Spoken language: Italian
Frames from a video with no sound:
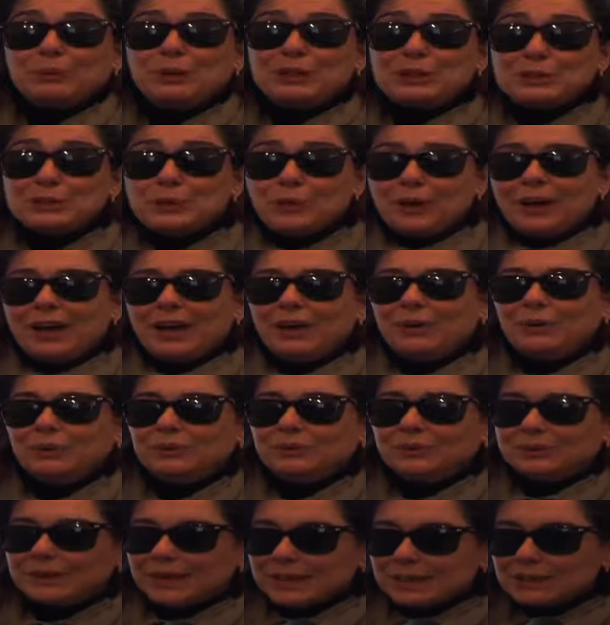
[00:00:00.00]
Questo è
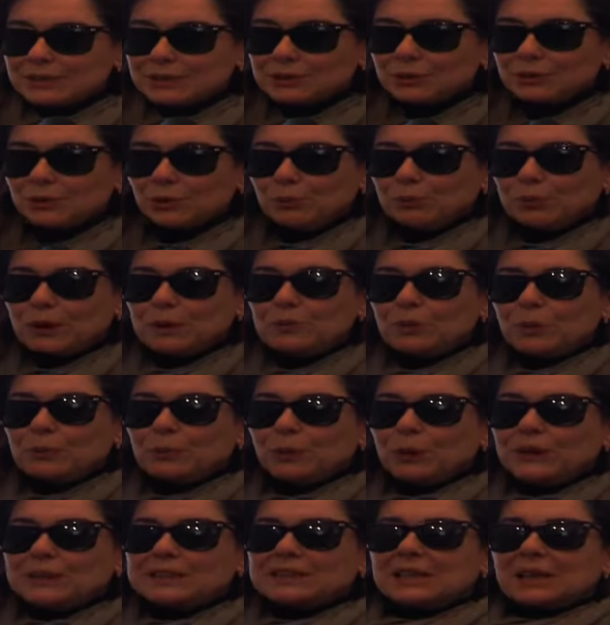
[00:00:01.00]
un testo di un premio
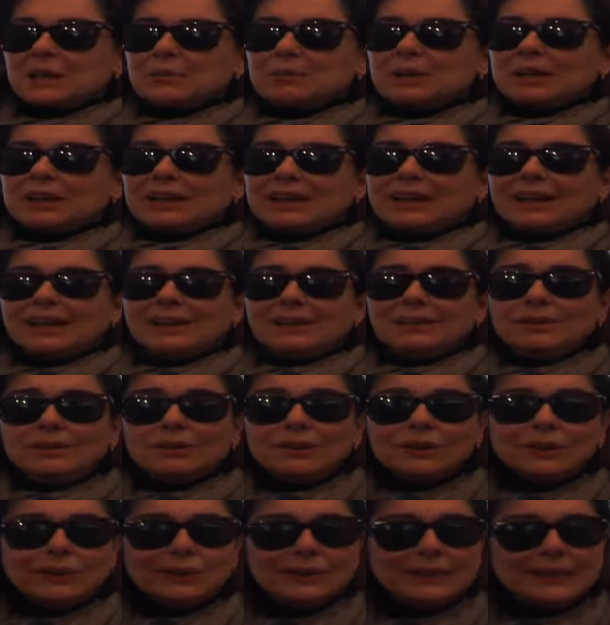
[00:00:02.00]
Pulitzer
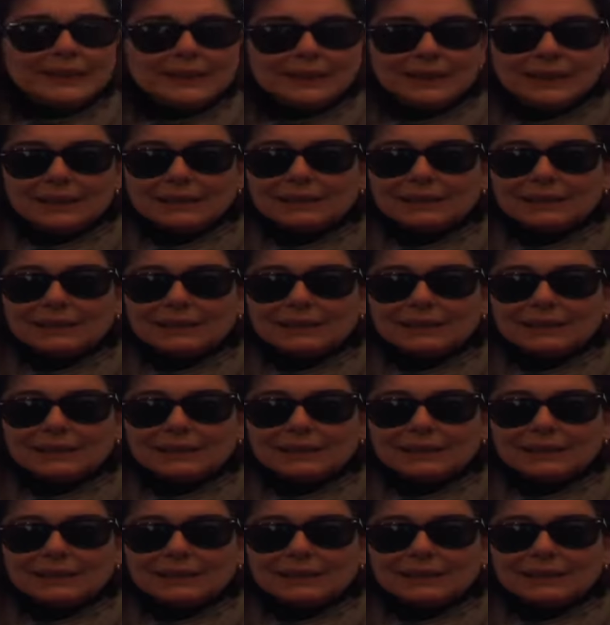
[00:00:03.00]
americano